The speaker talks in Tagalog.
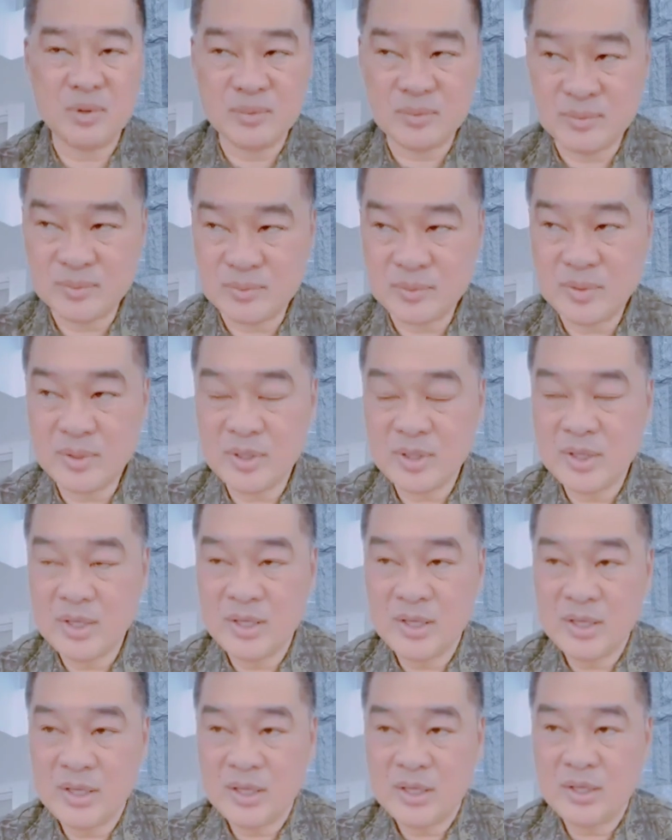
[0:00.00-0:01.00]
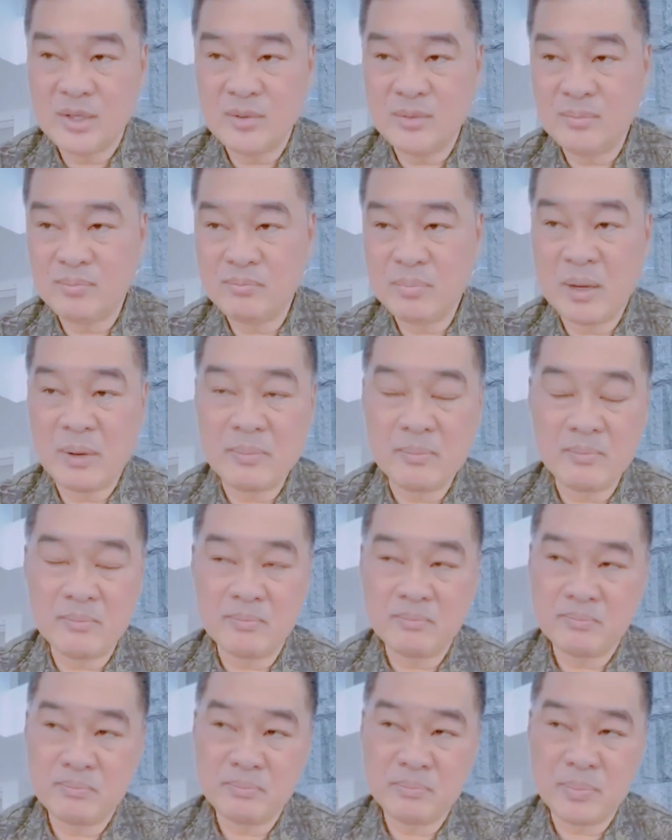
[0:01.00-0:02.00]
yung yung pag
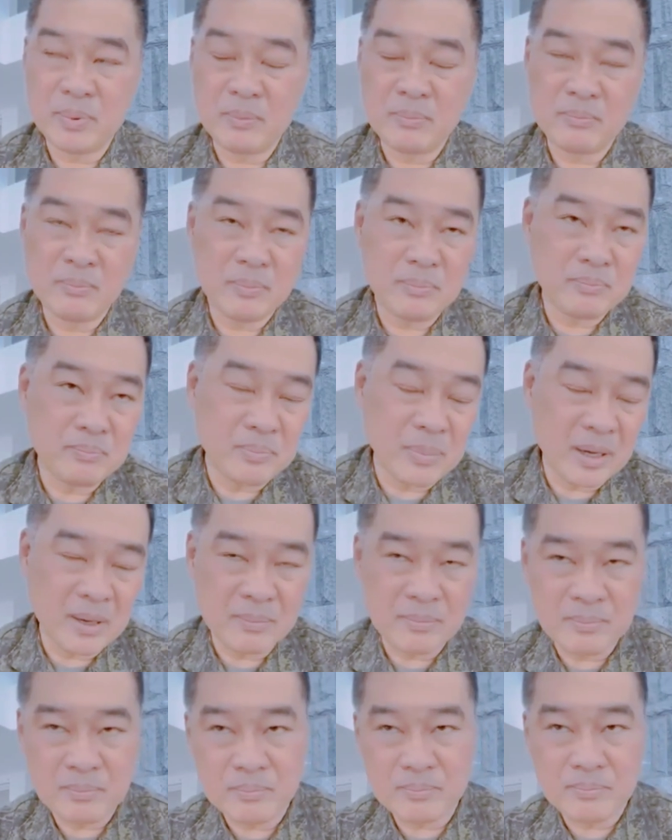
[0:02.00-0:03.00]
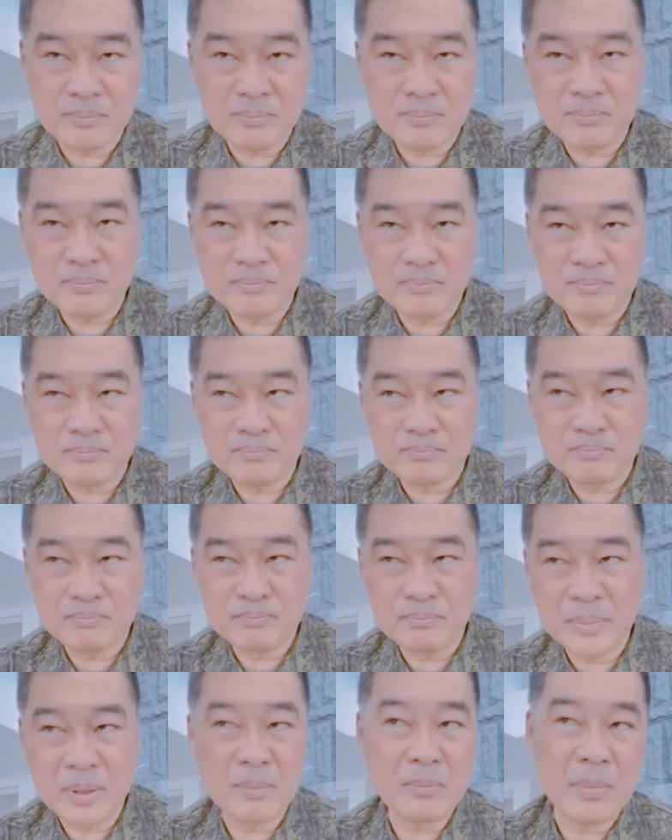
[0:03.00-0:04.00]
pag
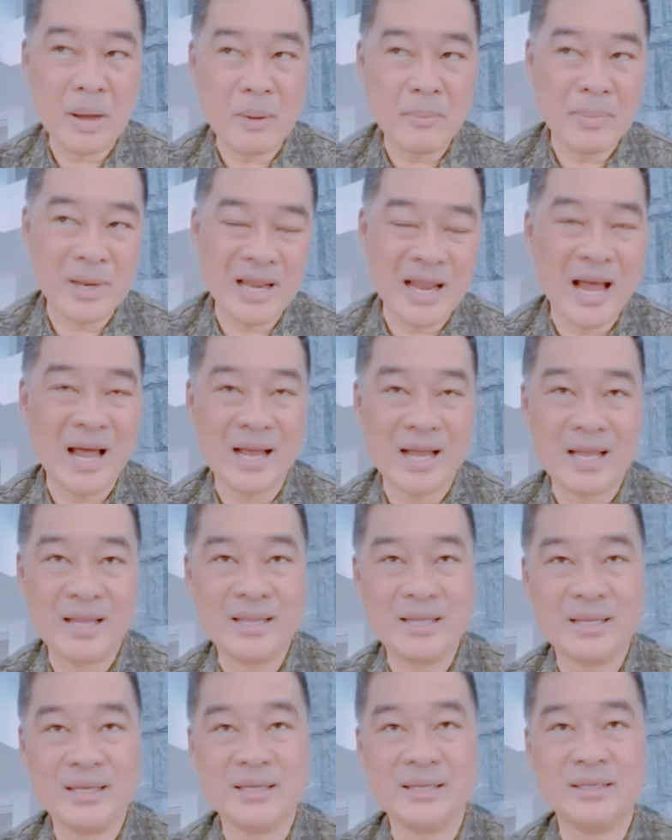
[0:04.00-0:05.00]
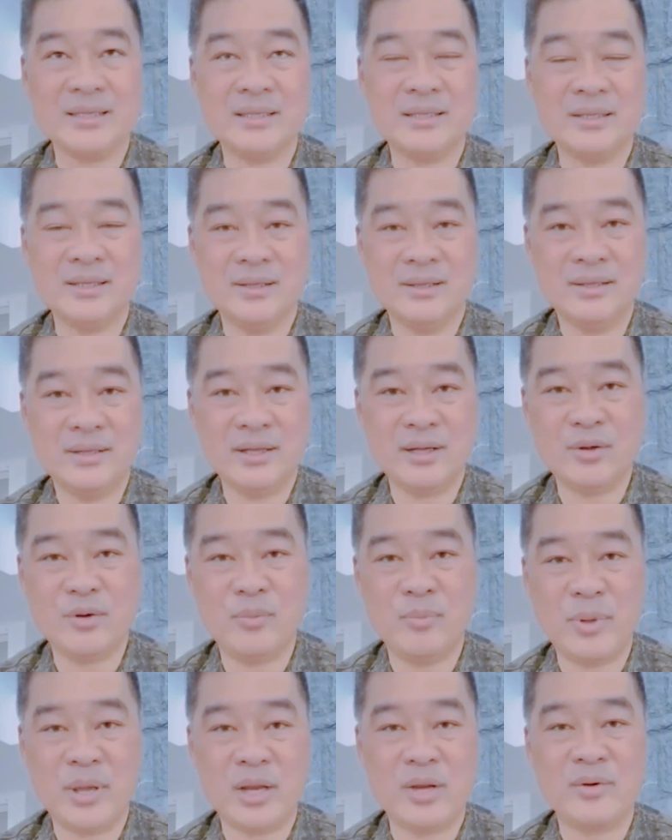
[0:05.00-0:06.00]
pagmamalakad ng ng
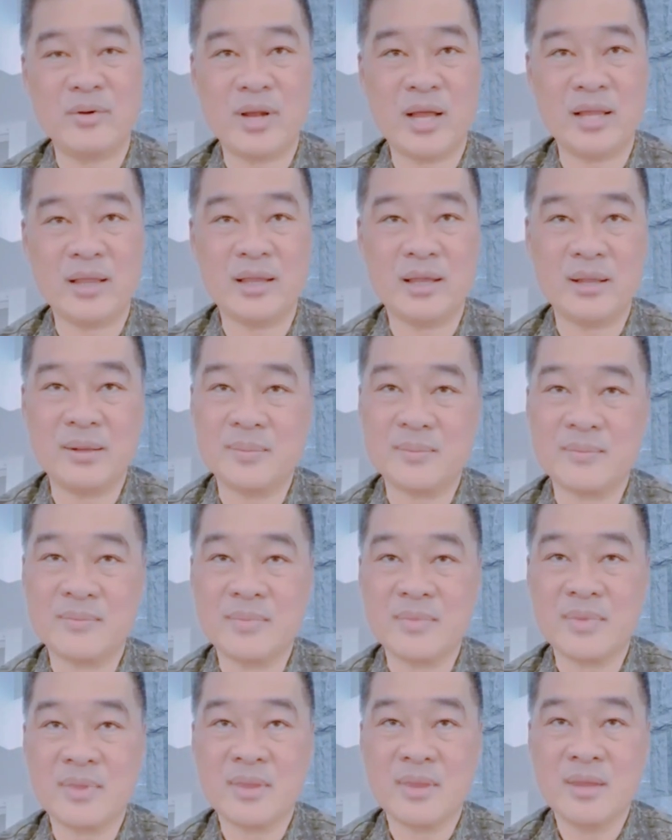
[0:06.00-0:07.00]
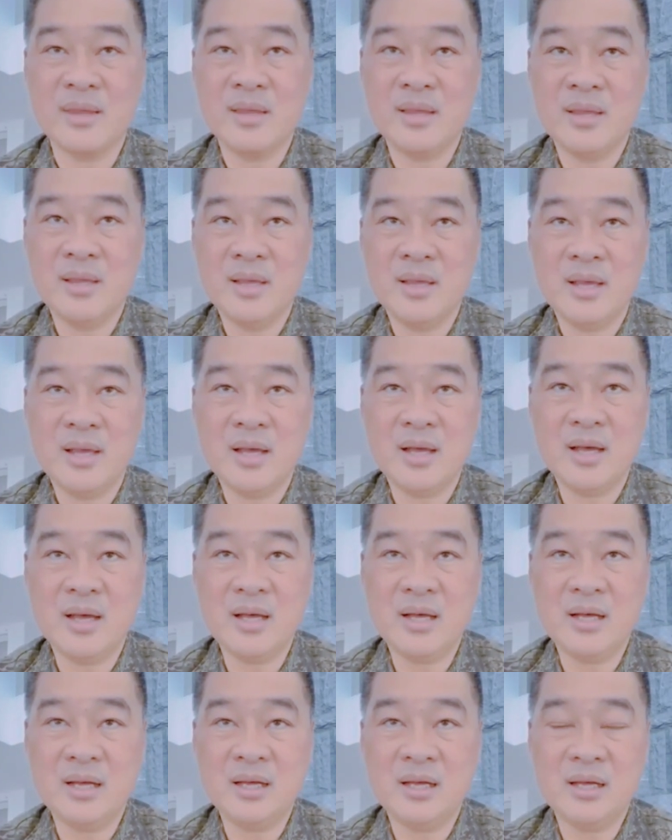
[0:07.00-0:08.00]
gobyerno natin.
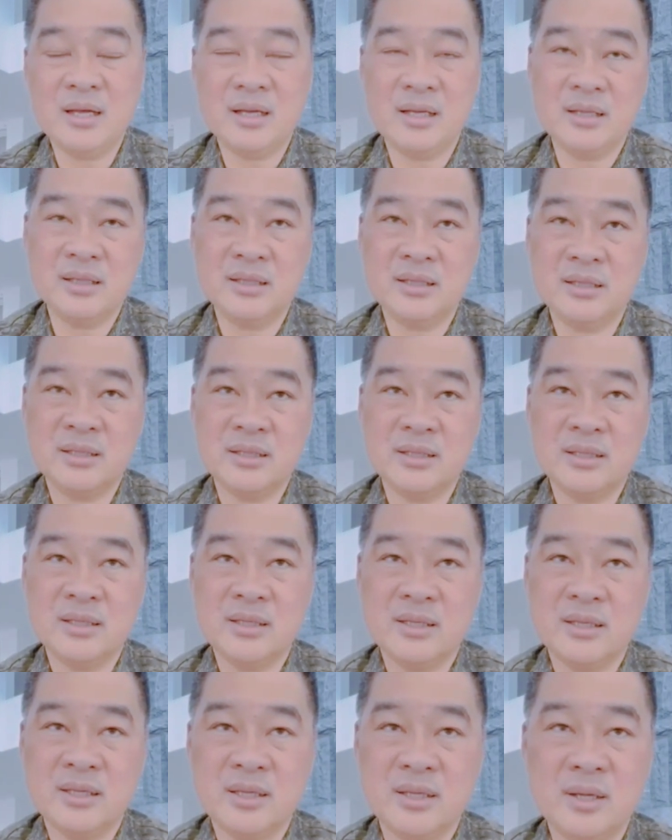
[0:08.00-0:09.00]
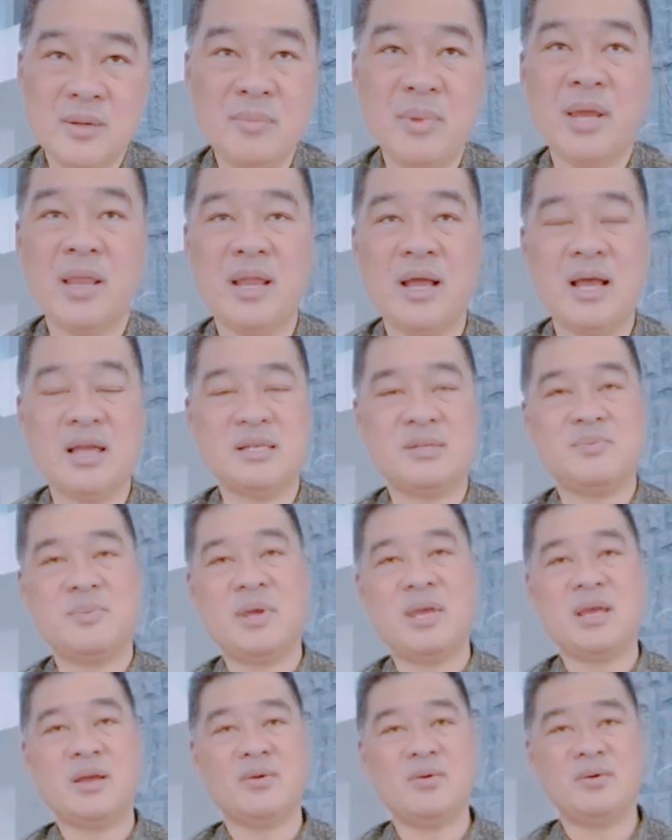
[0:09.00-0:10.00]
Uh, you might ask
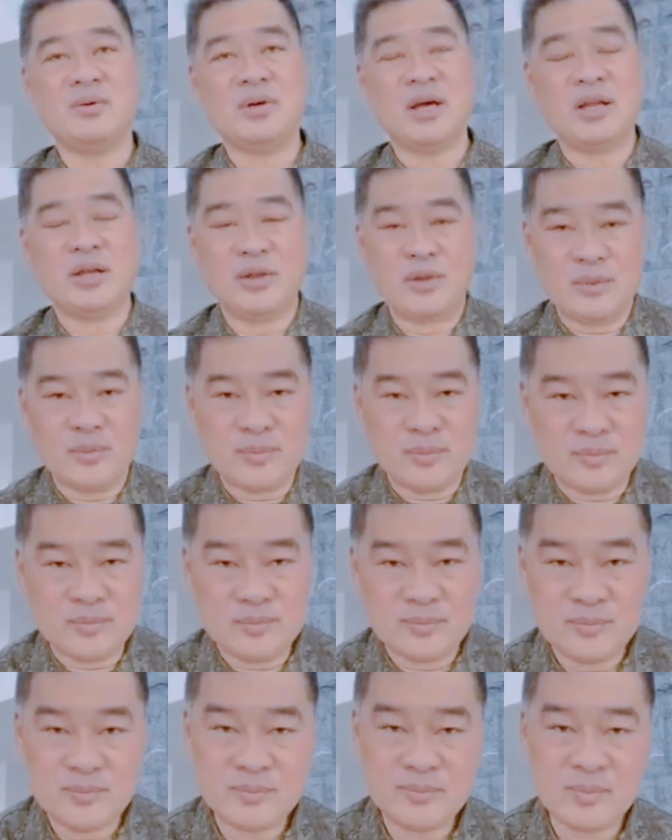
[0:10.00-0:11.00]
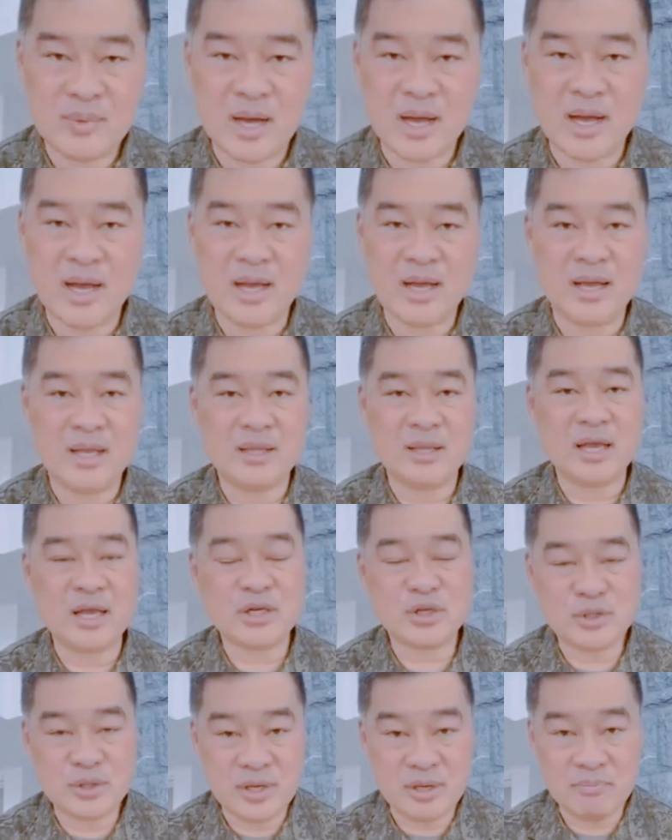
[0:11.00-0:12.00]
me kung ano yung mga
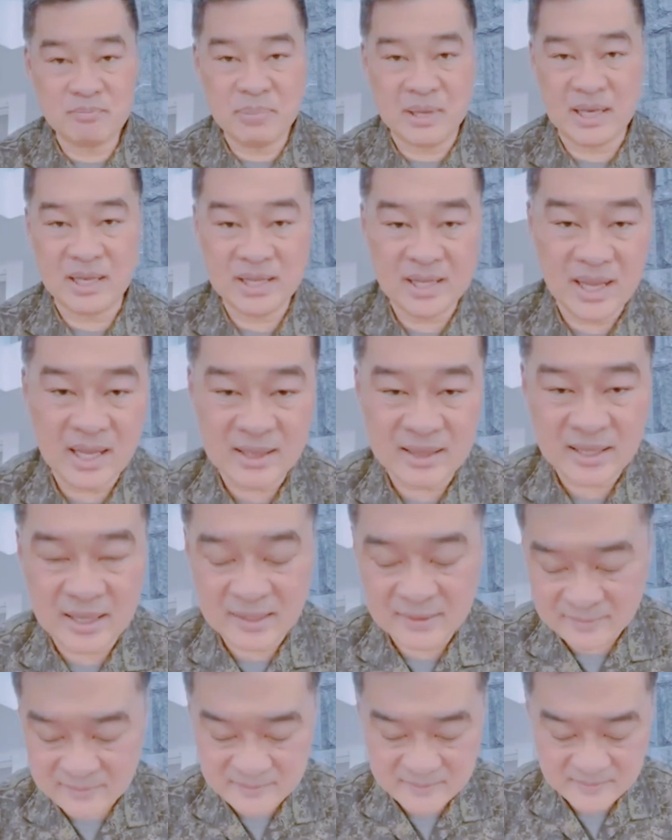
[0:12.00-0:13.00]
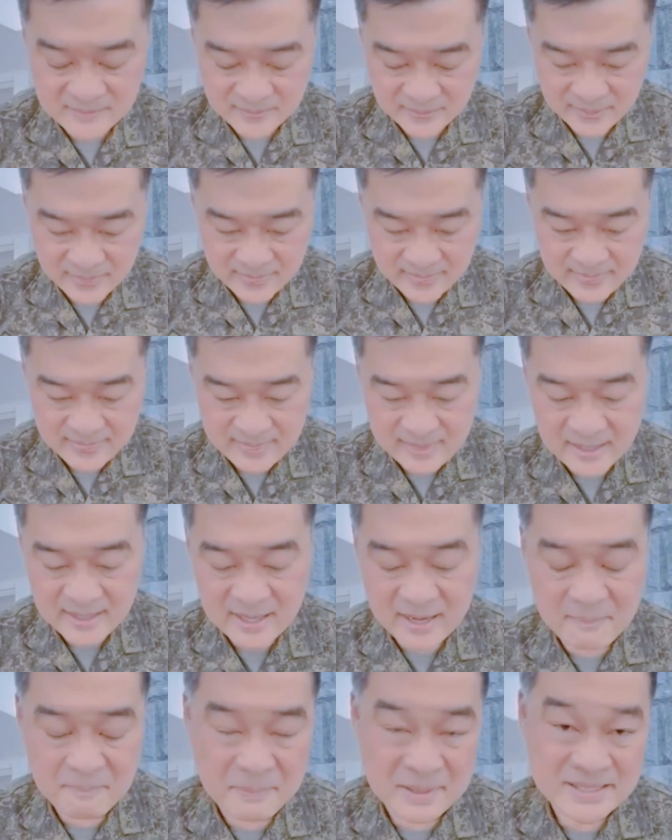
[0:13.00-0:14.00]
national bill natin na
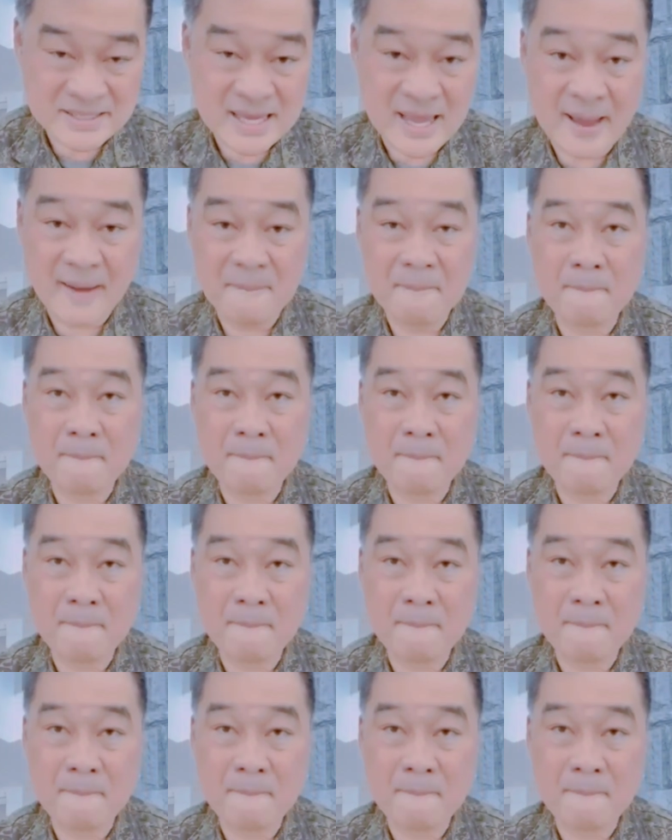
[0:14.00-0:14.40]
naipasa.